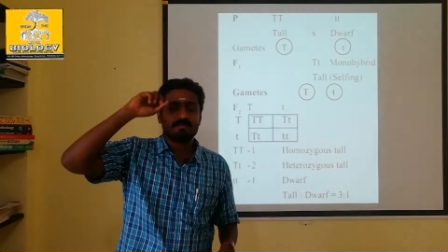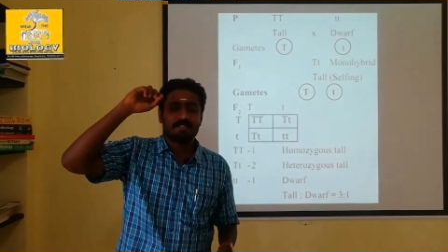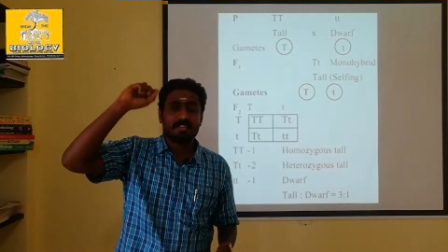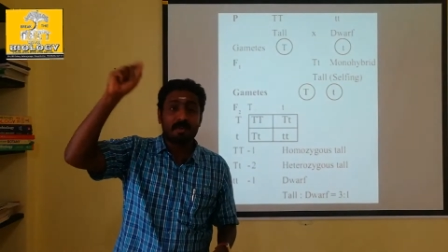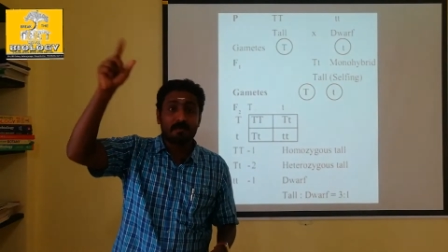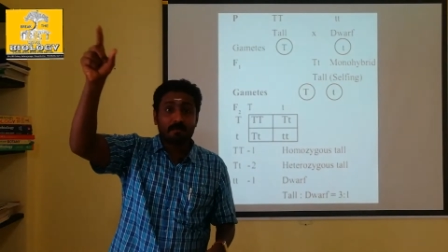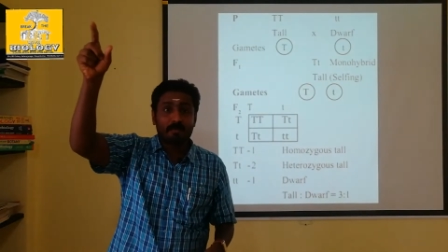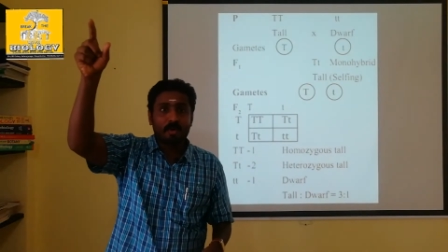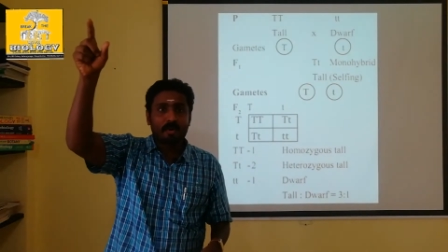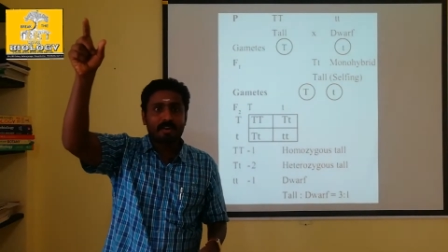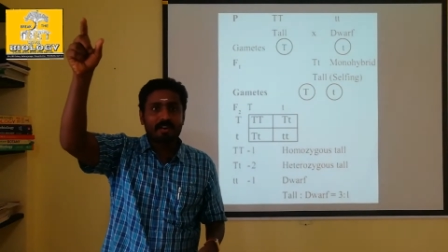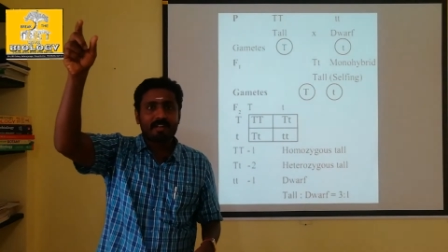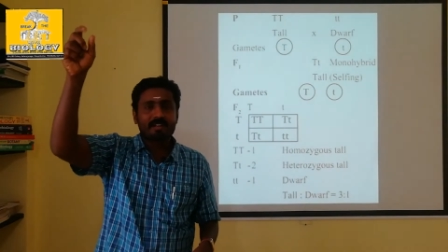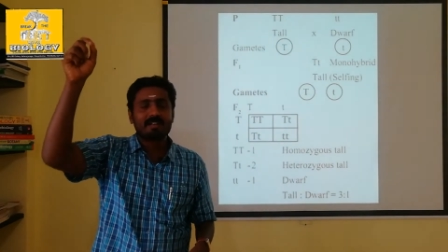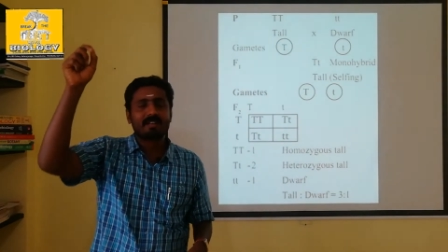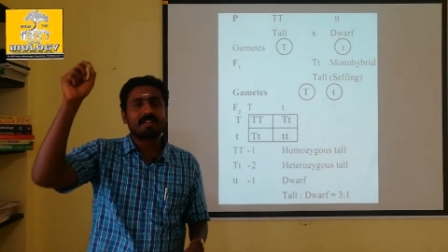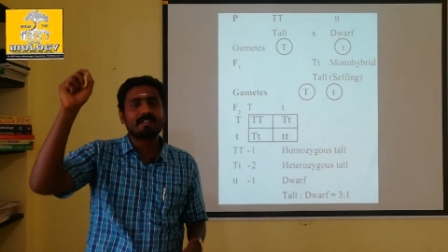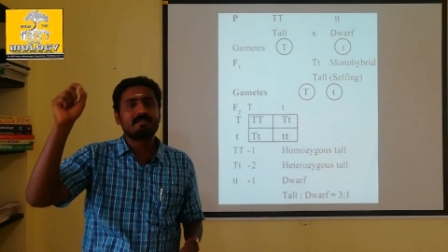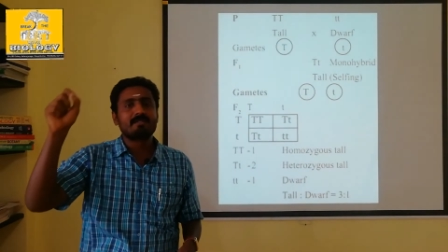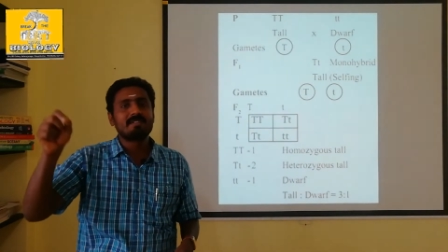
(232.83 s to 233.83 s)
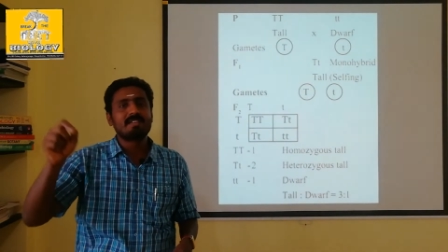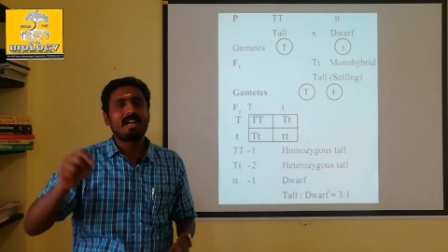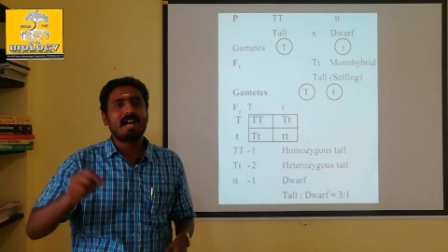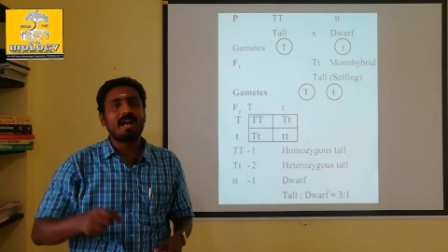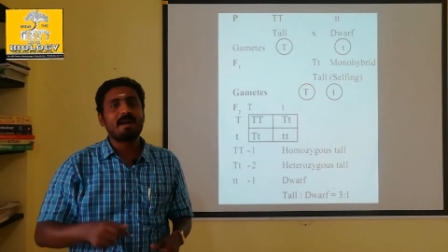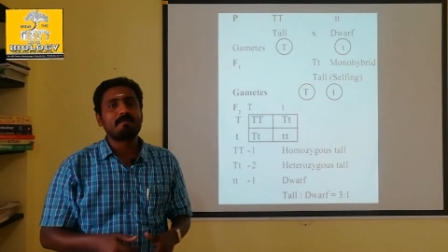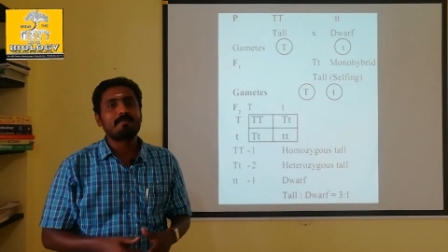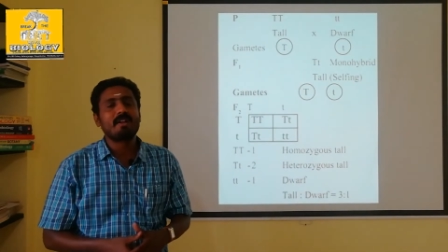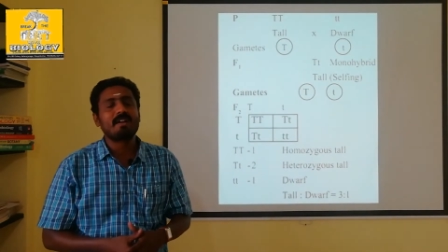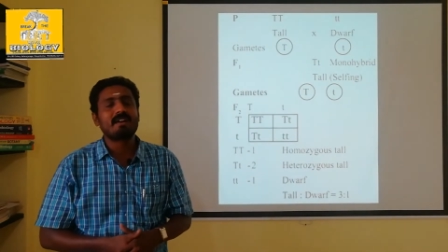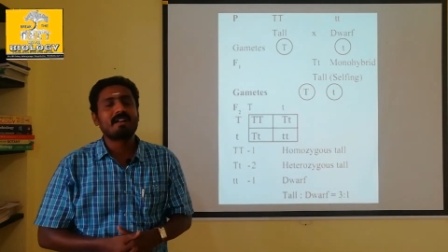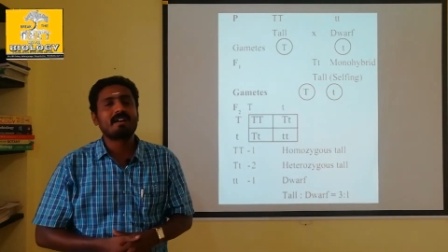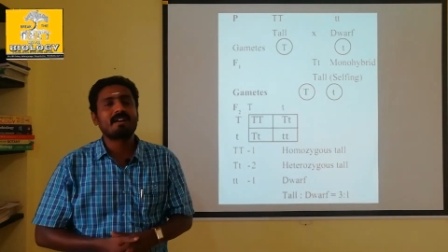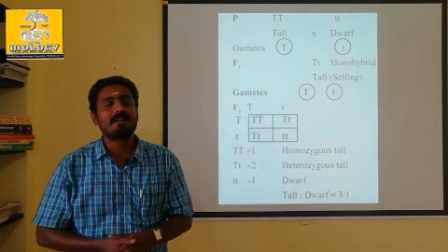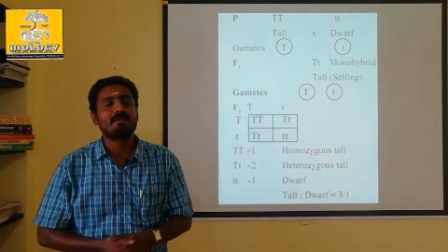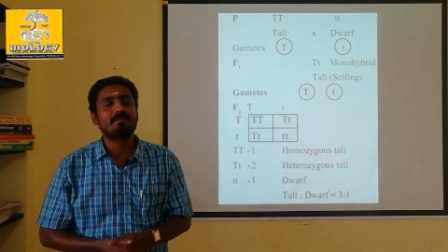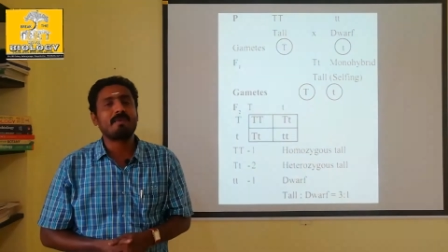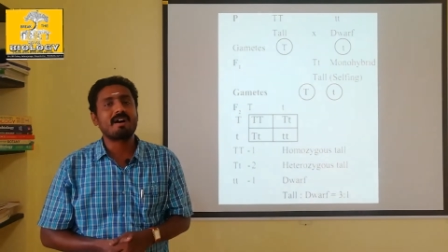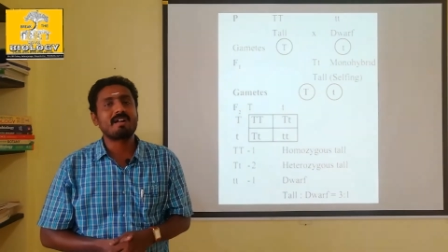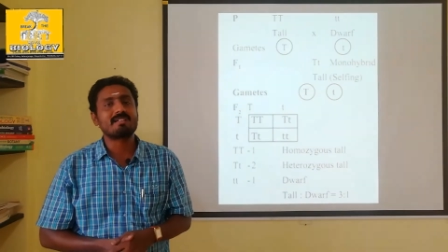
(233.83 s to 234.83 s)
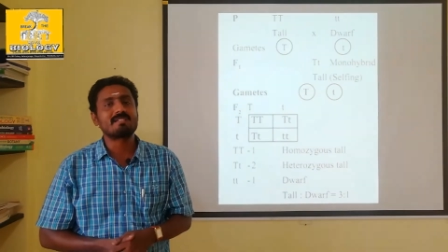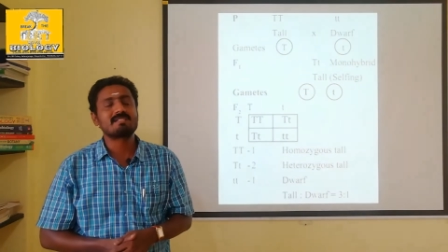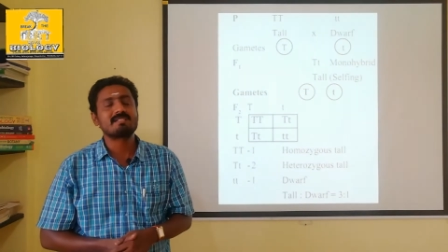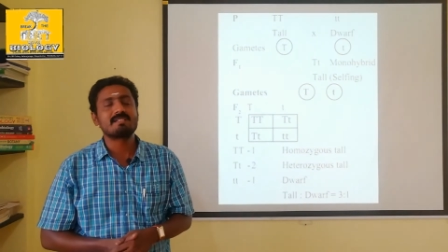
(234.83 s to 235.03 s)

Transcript: டிப்ளாய்டாக இருக்கிறது வந்து ஹேப்ளாய்டாக மாறிச்சு